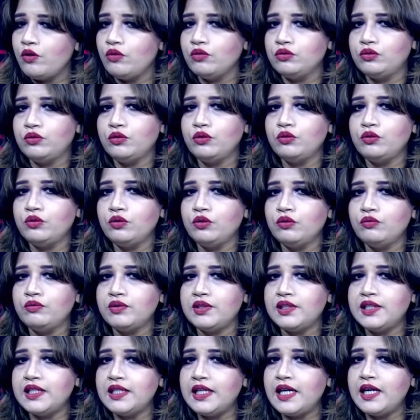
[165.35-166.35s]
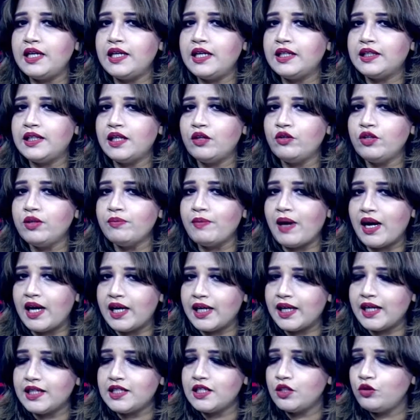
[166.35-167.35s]
অত্যন্ত সিনিয়র নেতা উনি মারা
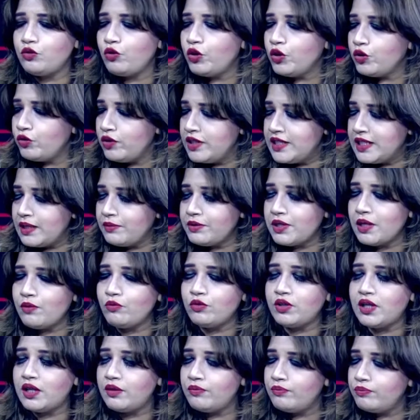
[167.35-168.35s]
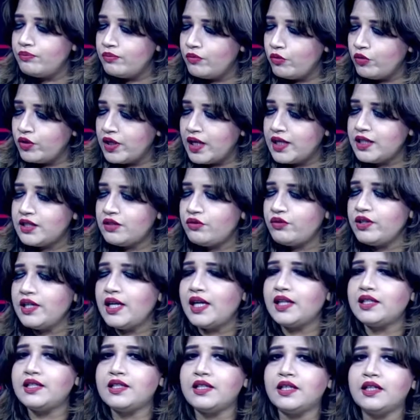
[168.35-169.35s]
গেছেন তরিকুল ইসলাম সাহেব ওনার ওনার স্ত্রী
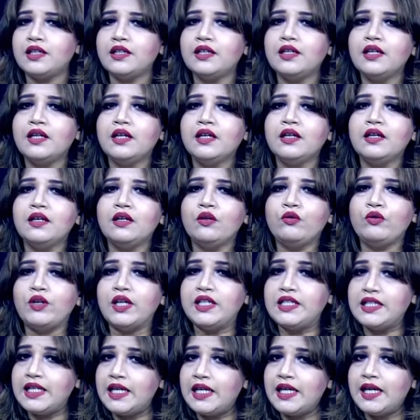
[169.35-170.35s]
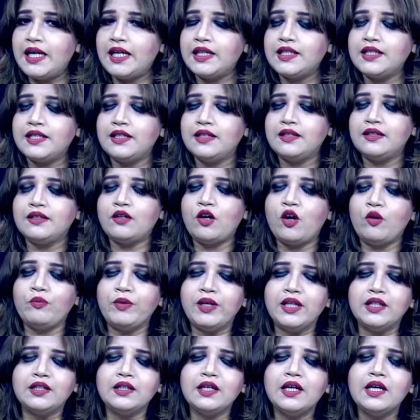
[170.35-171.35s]
আছেন ওনার ছেলে আছেন
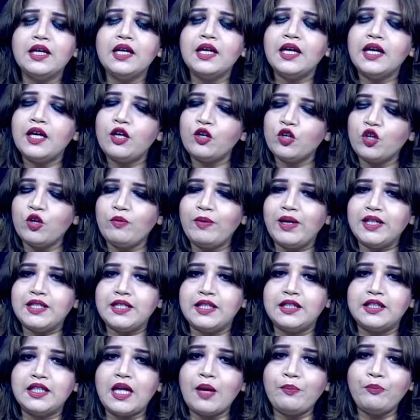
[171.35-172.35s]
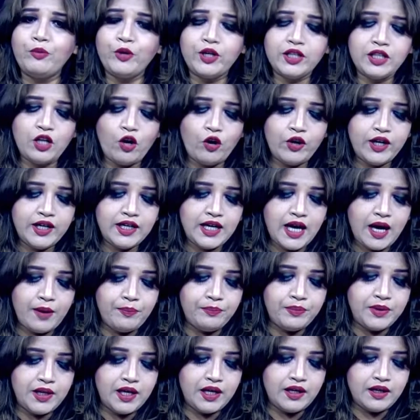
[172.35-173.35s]
অমিত এরকম আছেন তারপরে ধরেন
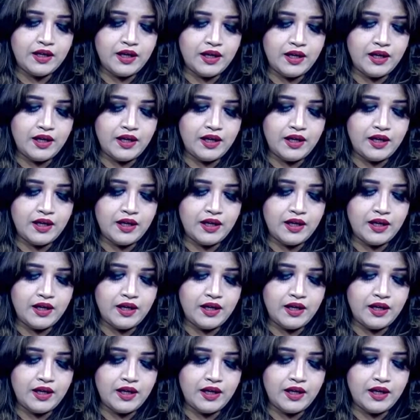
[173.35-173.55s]
আপনার